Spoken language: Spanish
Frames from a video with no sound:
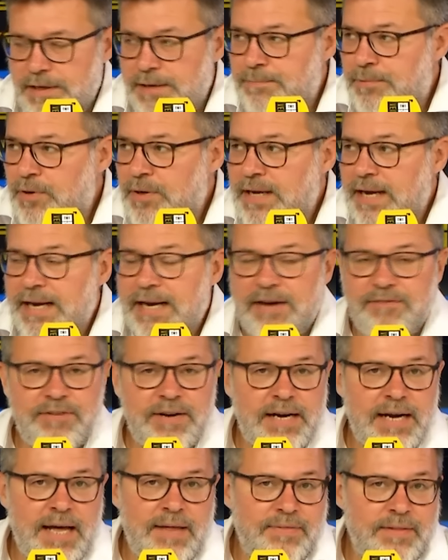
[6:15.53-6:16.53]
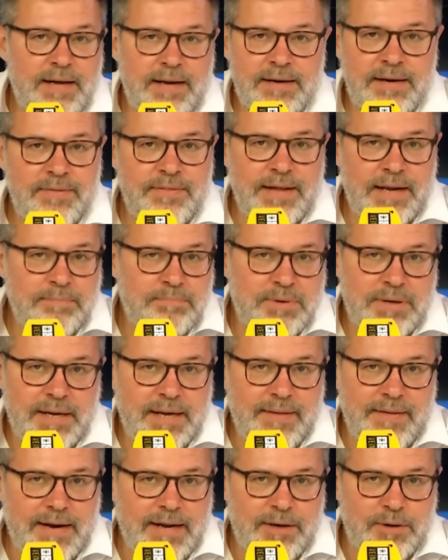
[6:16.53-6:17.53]
¿Y por qué ir a Ferraz a rezar? Pues le
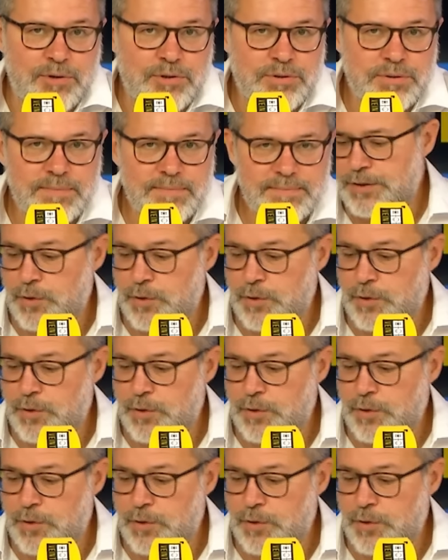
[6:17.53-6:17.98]
queda lejos.